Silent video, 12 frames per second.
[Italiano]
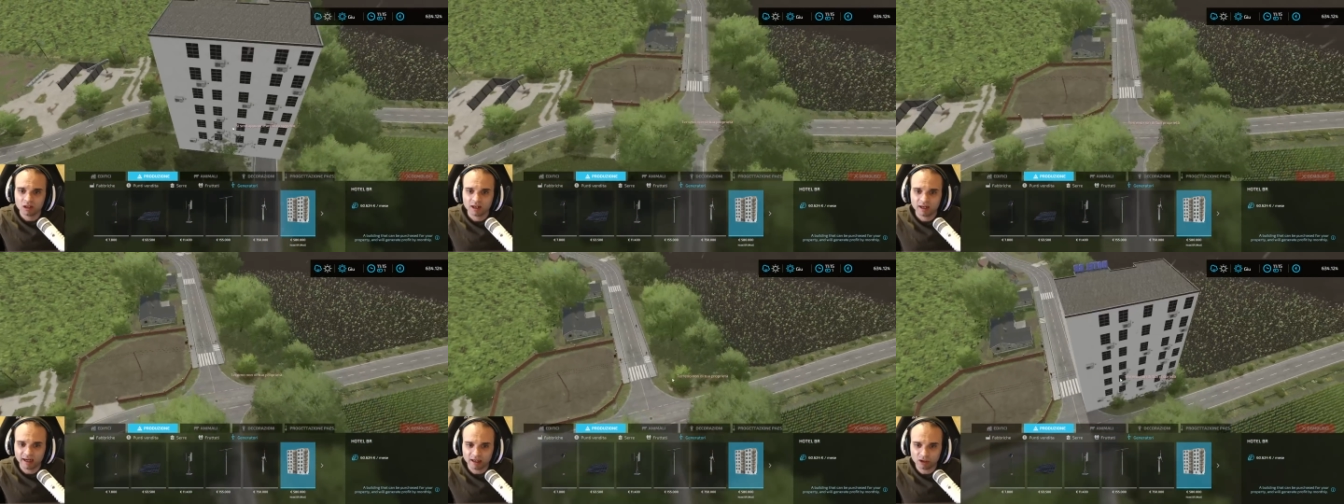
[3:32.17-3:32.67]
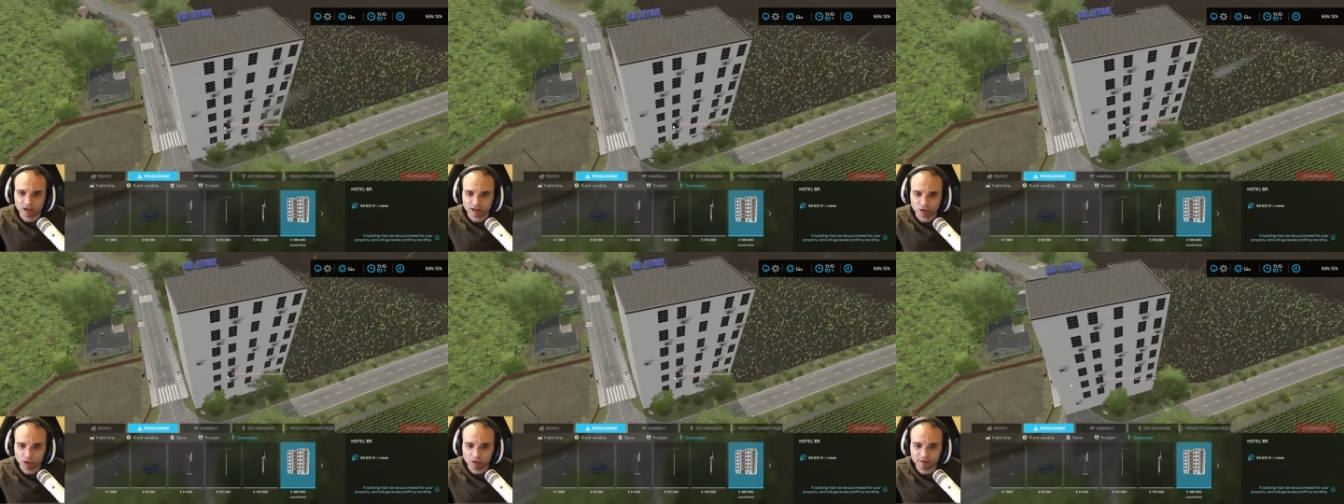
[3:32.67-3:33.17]
Allora,
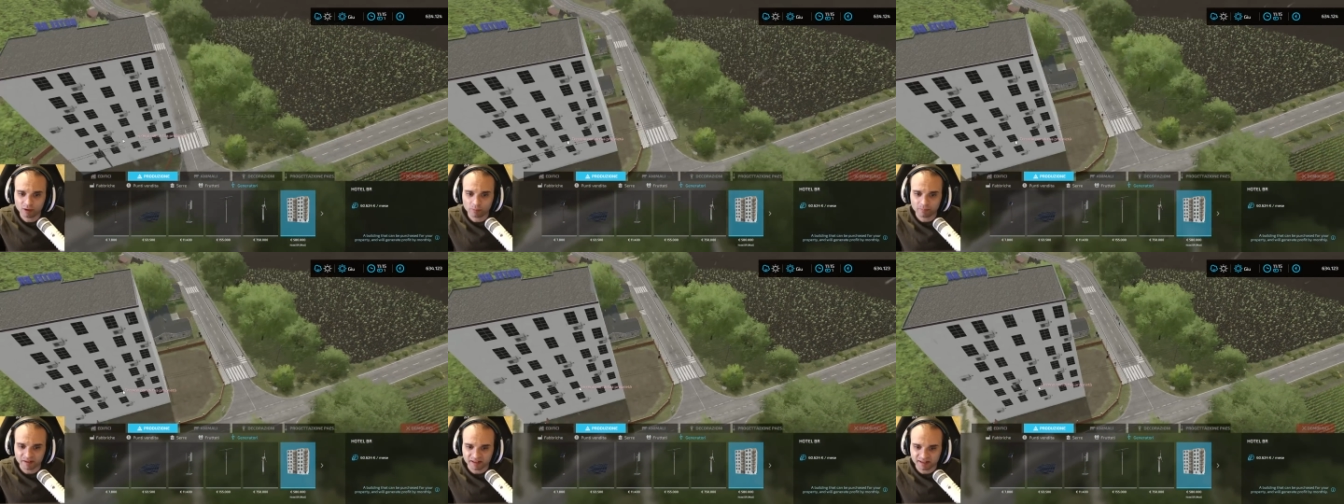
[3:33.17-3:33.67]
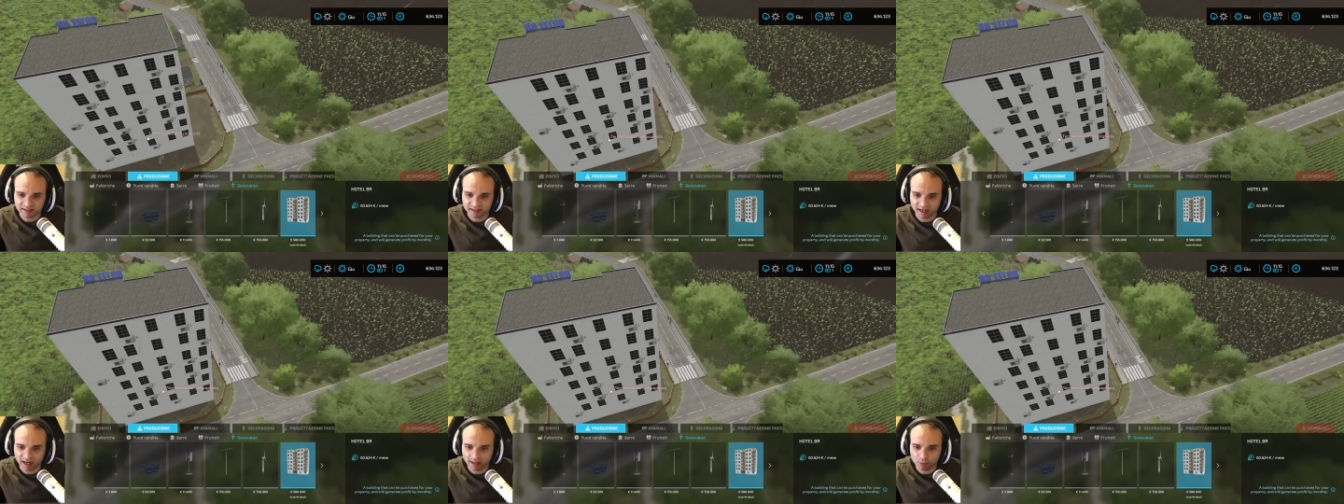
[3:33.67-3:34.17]
dove lo
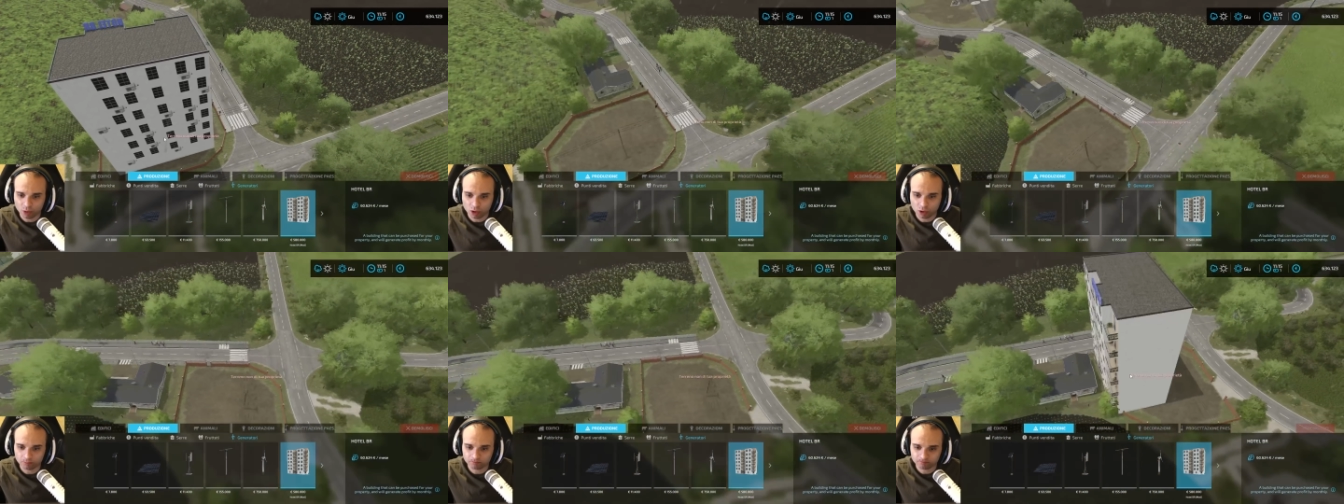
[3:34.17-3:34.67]
piazziamo?